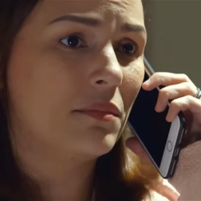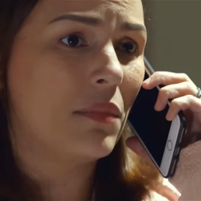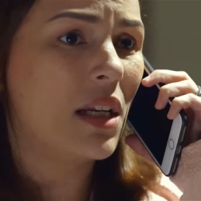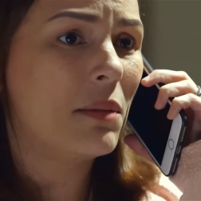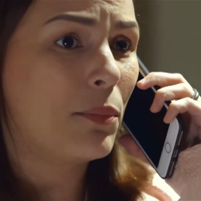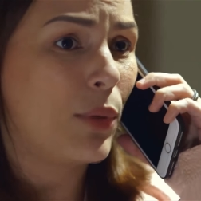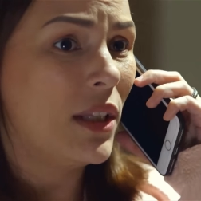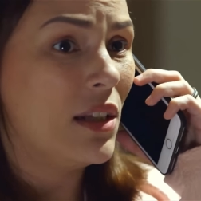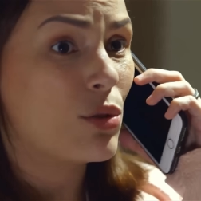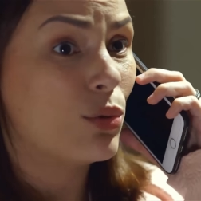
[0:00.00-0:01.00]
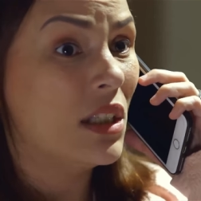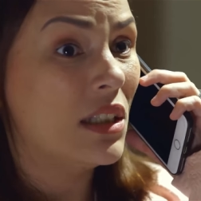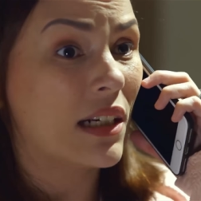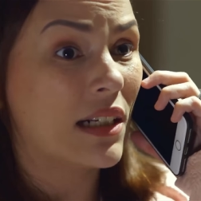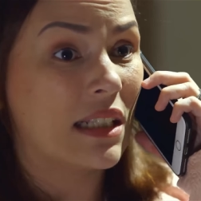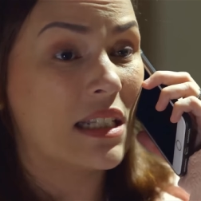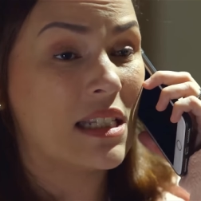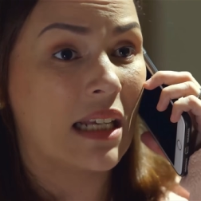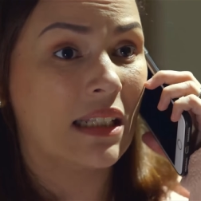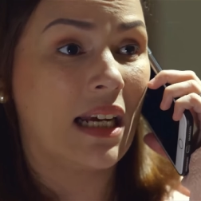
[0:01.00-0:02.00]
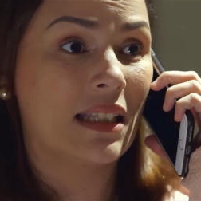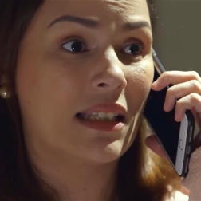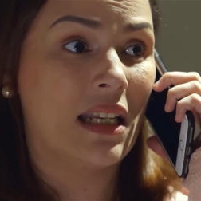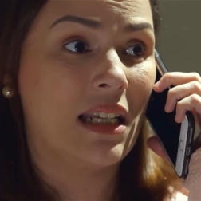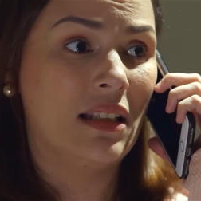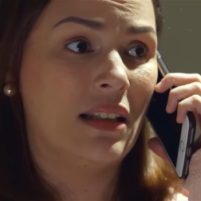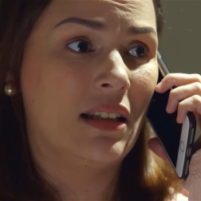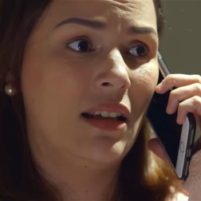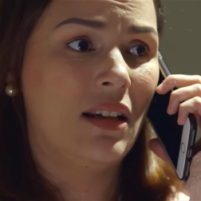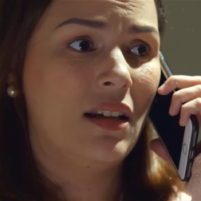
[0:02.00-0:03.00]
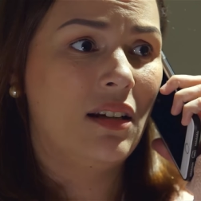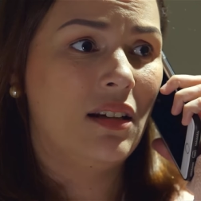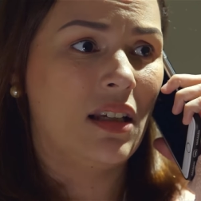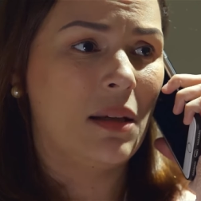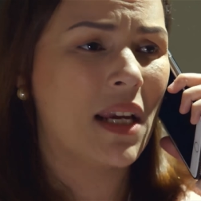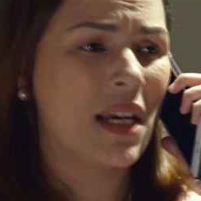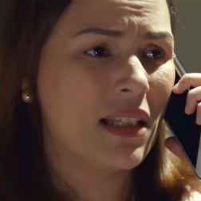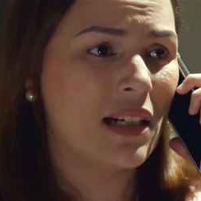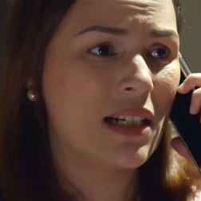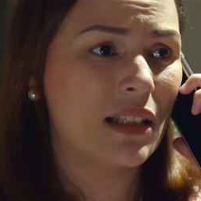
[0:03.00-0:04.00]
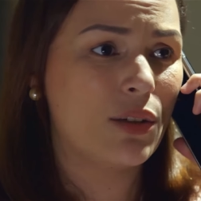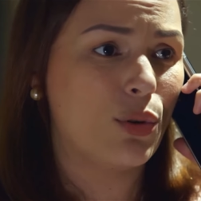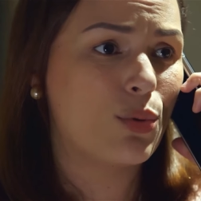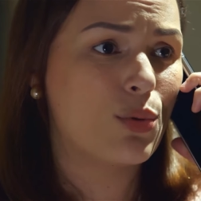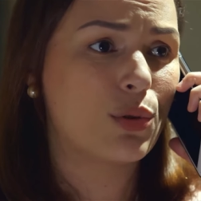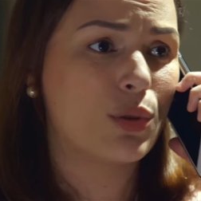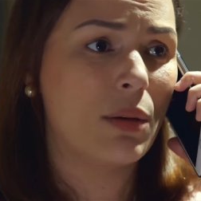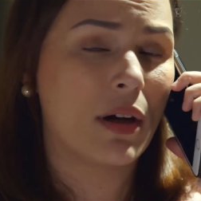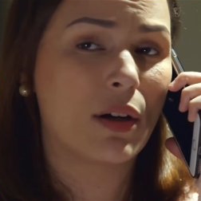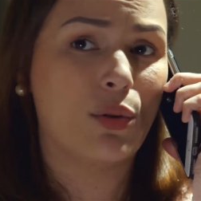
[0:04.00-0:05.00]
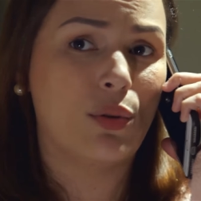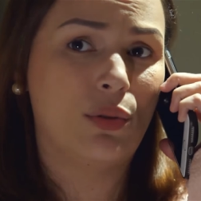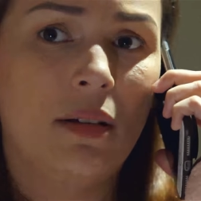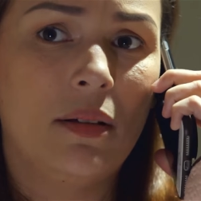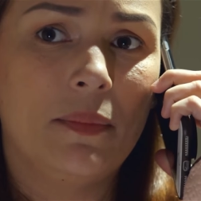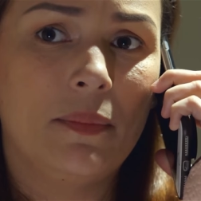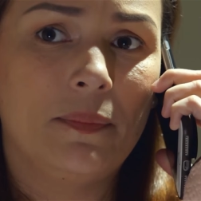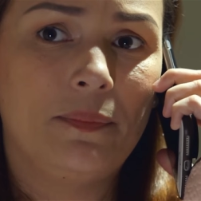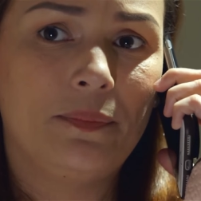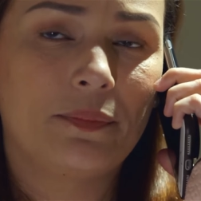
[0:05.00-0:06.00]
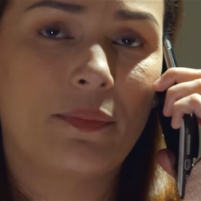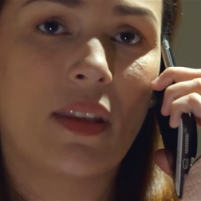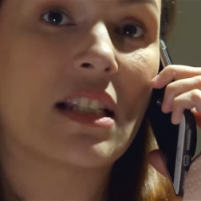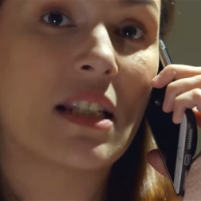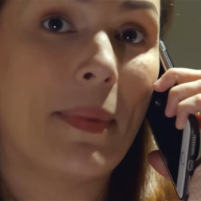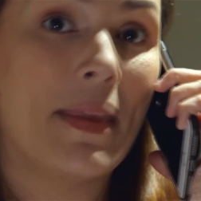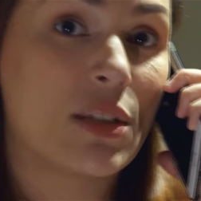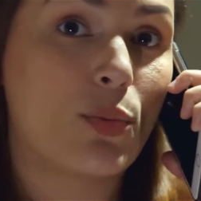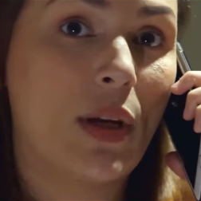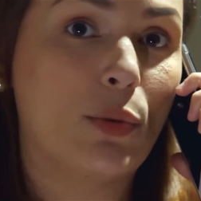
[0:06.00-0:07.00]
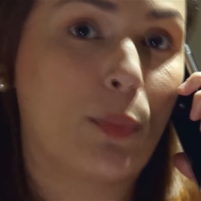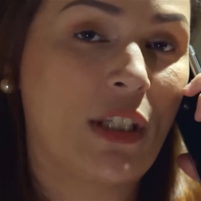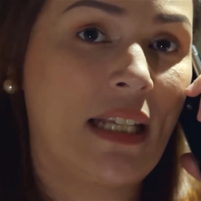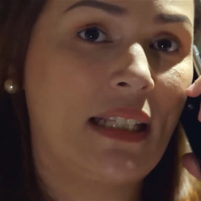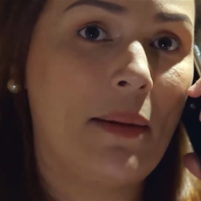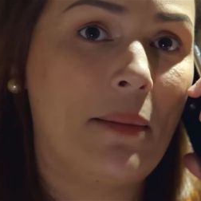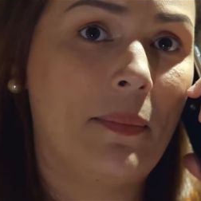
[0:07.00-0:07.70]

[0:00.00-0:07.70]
Baka naman pwedeng sundin na lang natin si Ate Catherine. Ibigay na lang natin kung anong gusto ni Marco. That's the best way to protect him.